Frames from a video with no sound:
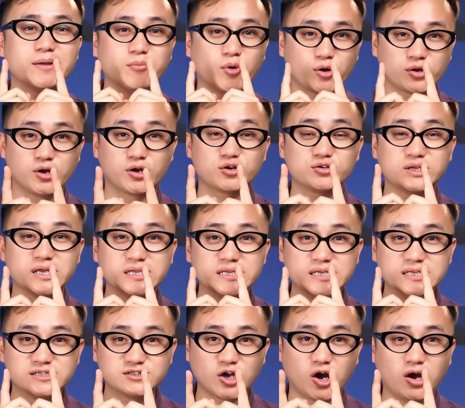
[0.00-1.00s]
để mọi người có thể
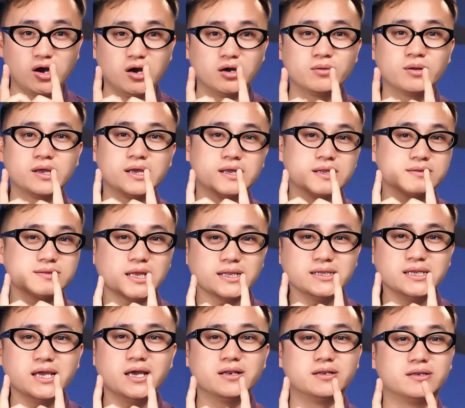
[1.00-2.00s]
nhìn rõ hơn Tất
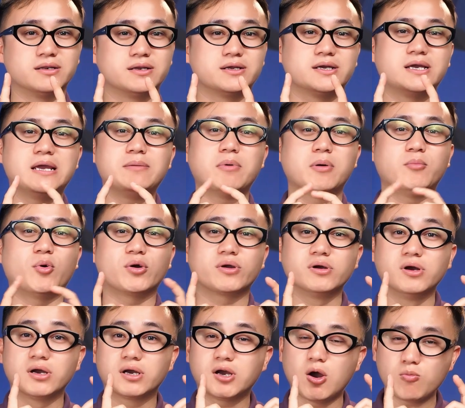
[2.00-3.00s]
nhiên khi mà mọi
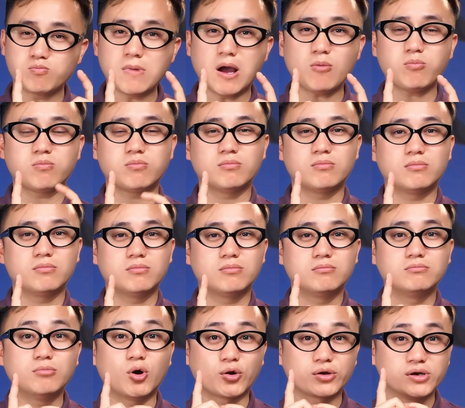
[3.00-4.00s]
người không bóc
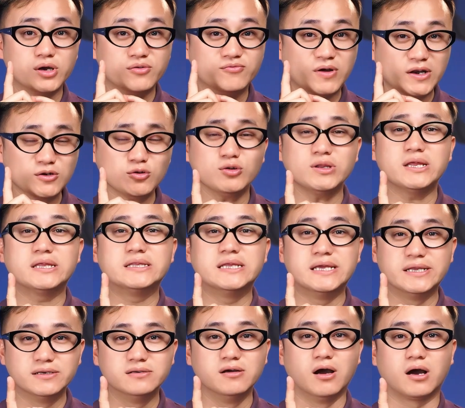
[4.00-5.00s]
mọi người vẫn có thể
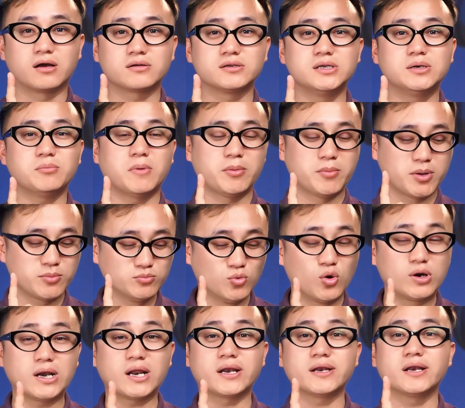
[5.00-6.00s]
nhìn được nhưng mà mình
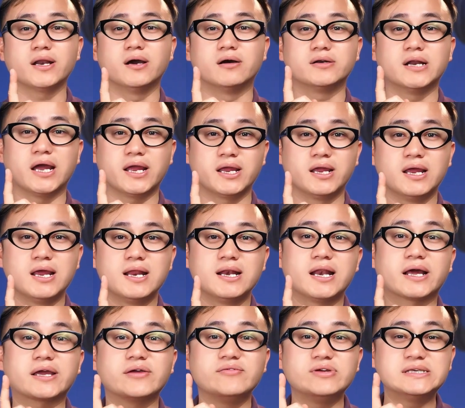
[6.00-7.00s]
muốn là ở đây
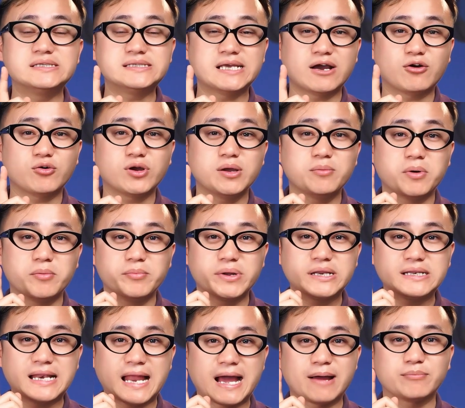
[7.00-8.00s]
là cái video khi mà
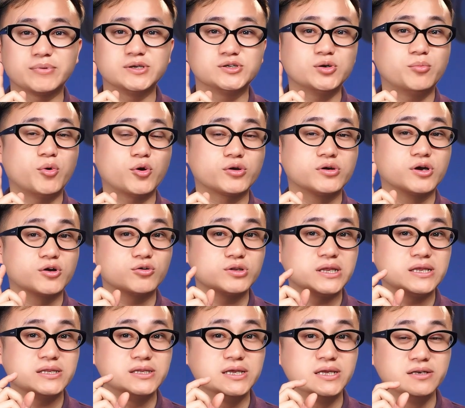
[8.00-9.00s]
mình làm để cho mọi người có
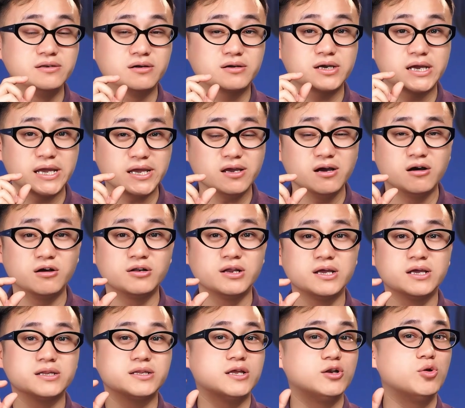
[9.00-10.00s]
thể nhìn được kỹ hơn
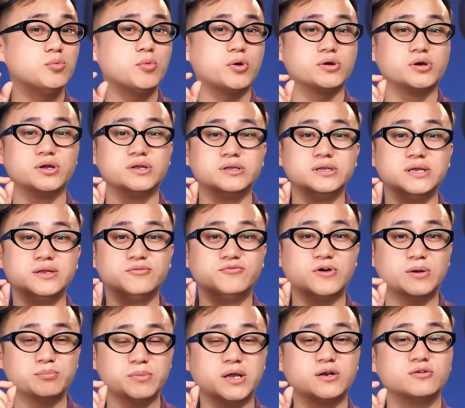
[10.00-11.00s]
thì lúc mọi người nhìn
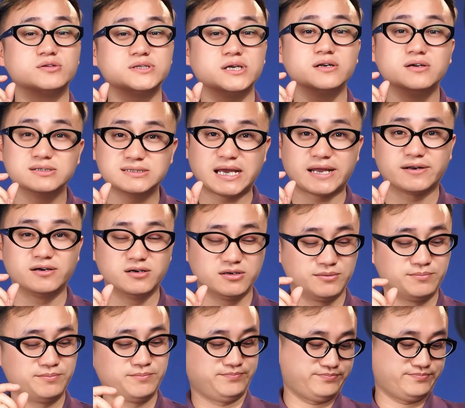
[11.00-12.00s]
phân biệt nó sẽ đơn giản hơn